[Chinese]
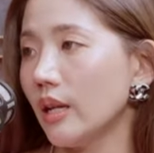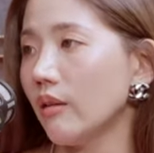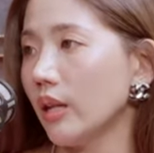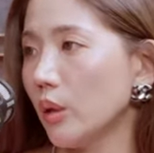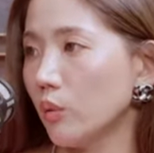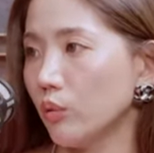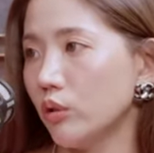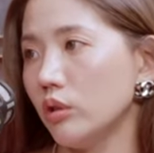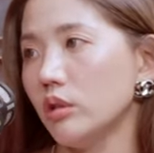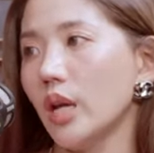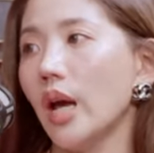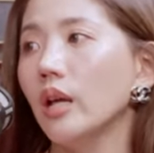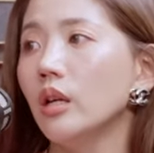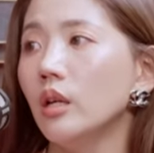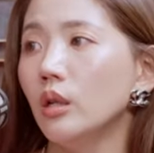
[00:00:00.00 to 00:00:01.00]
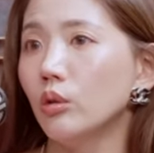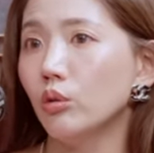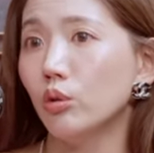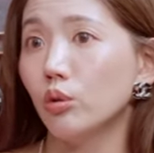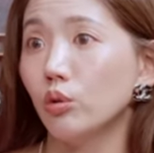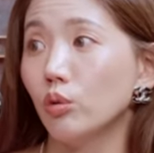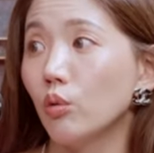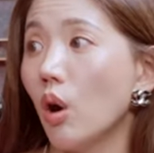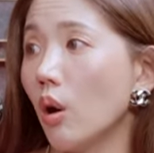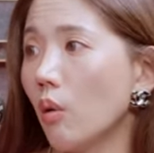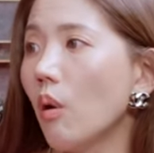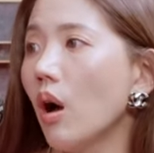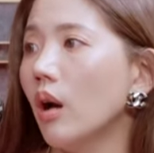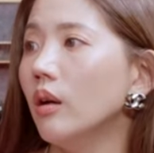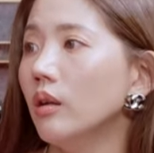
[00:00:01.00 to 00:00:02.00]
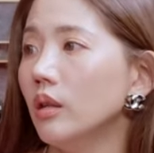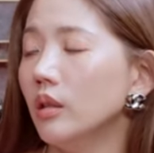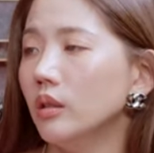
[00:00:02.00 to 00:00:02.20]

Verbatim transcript: 到内湖市场去逛逛，